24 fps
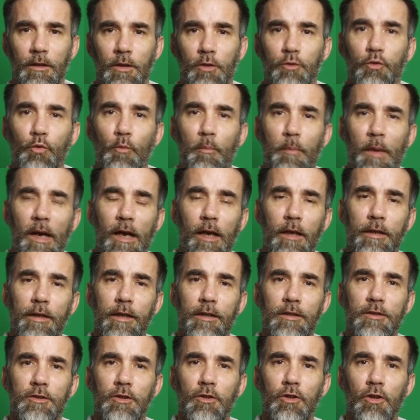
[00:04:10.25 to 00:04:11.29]
Quand on parle
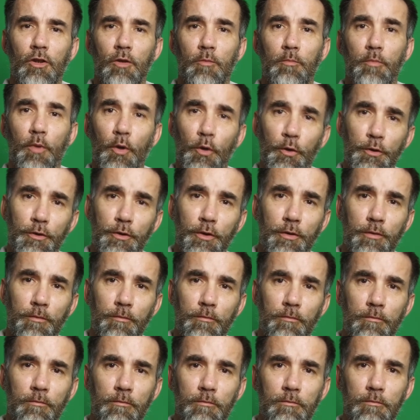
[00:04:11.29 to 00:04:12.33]
d'un score brut,
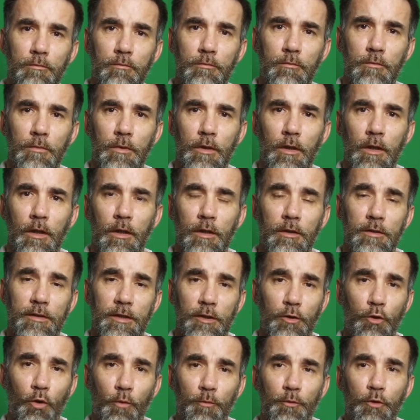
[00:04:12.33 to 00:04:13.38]

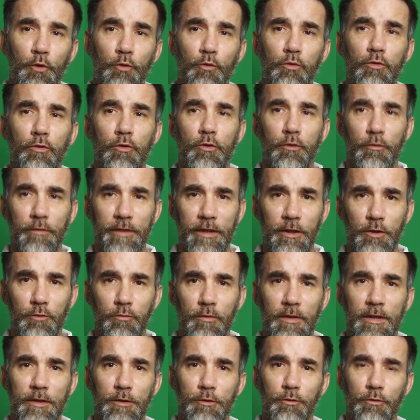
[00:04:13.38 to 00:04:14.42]
c'est le nombre de coups que l'on a
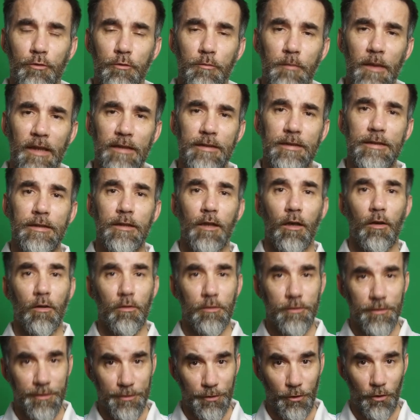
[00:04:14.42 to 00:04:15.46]
joué sur une partie
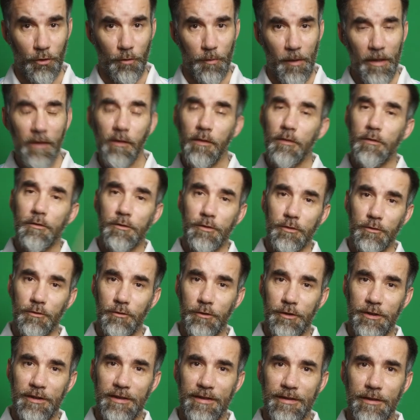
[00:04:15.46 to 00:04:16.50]
en stroke play, ce
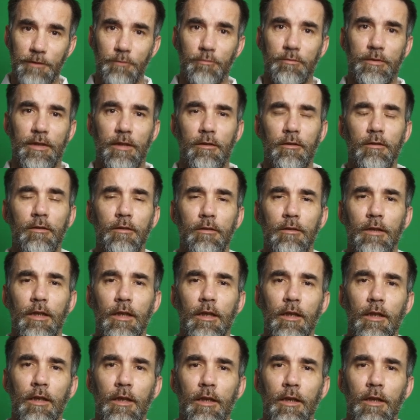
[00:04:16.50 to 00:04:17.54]
que je disais tout à l'heure.
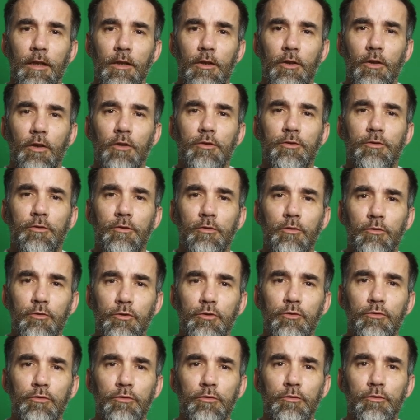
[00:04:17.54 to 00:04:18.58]
Lorsque l'on
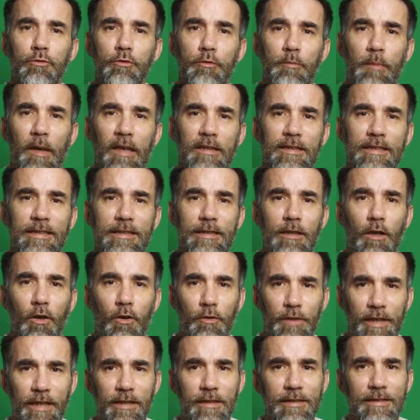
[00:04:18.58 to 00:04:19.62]
joue une partie
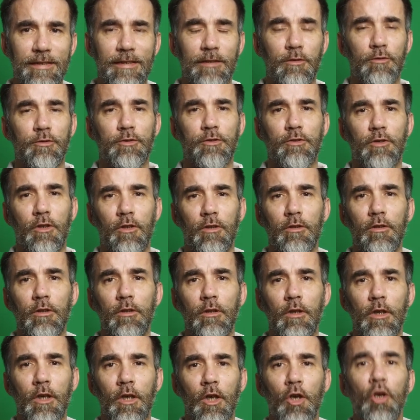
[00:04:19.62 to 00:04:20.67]
en net, c'est le
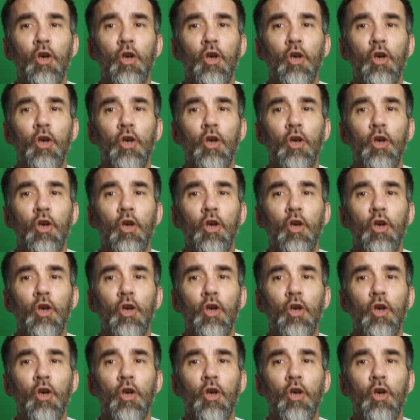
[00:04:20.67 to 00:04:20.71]
score